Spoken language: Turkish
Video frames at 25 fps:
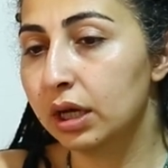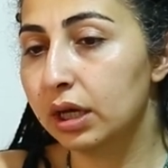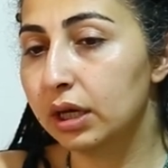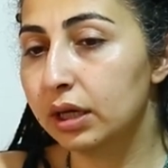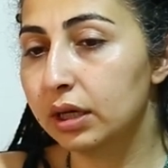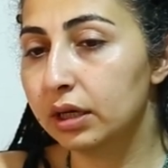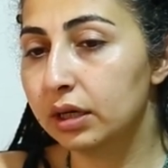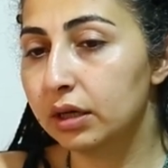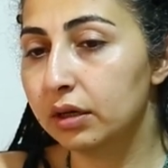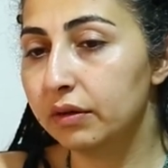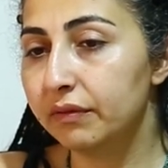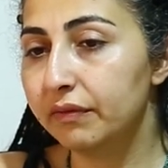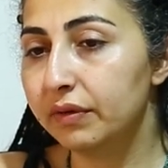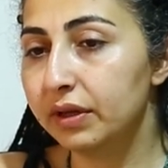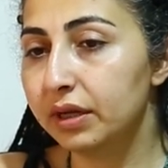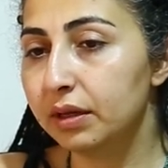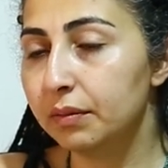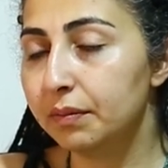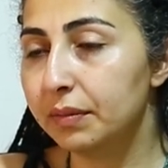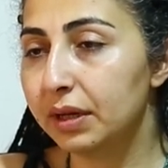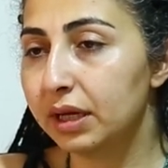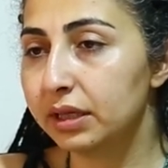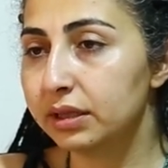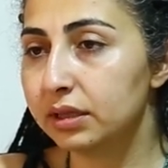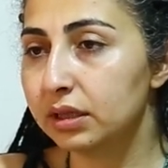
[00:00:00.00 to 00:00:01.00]
Ee,
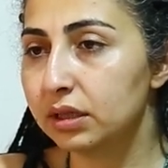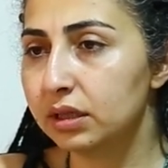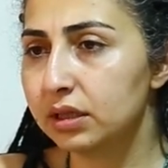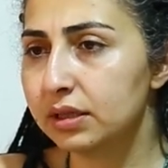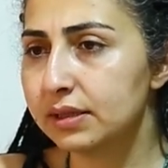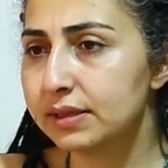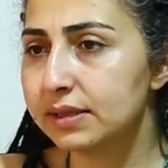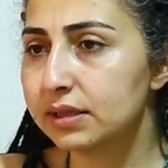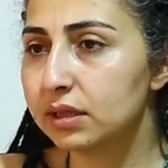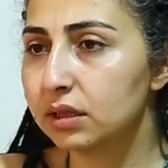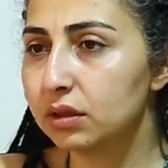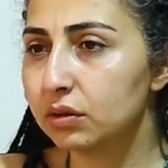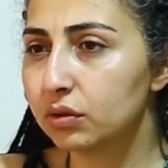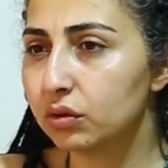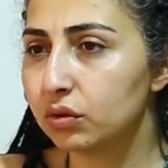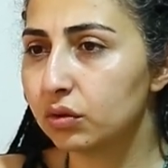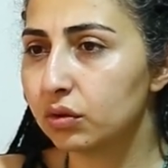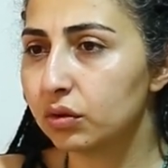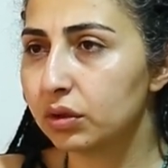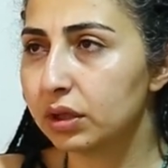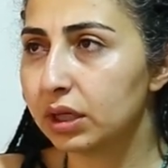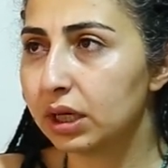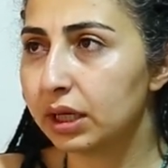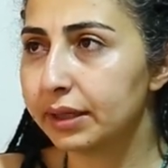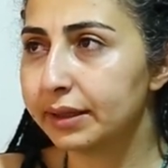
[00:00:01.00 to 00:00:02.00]
ve ben de salı günü
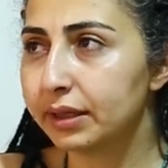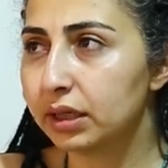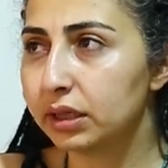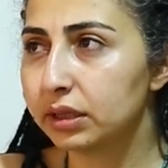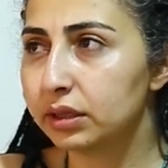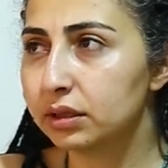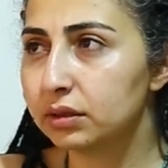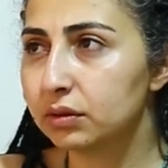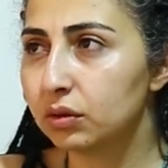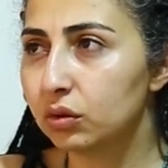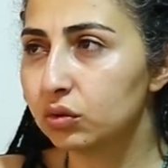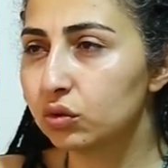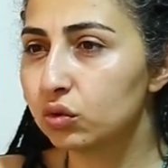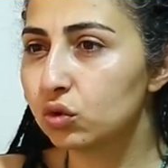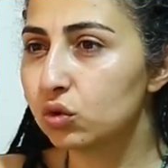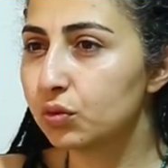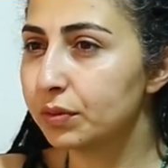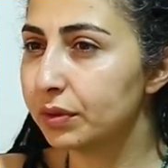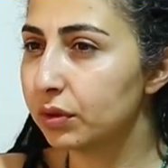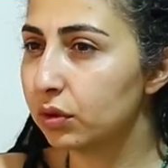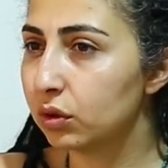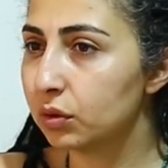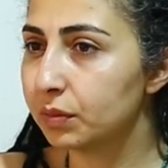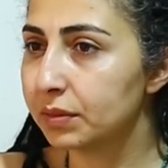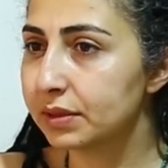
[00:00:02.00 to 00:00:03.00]
yani ayın
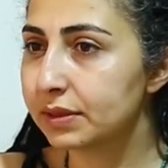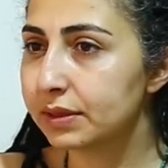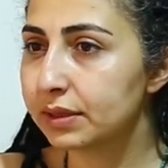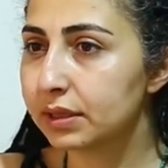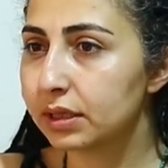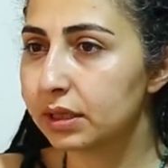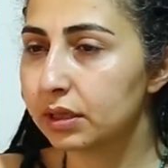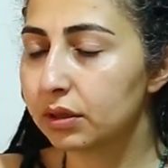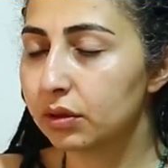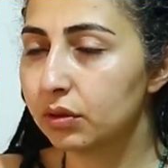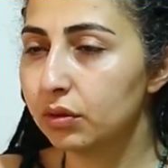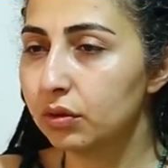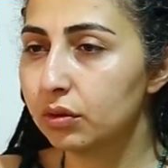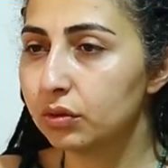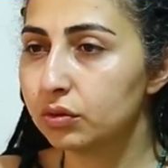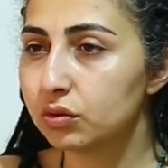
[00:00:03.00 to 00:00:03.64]
31 olması gerekiyor.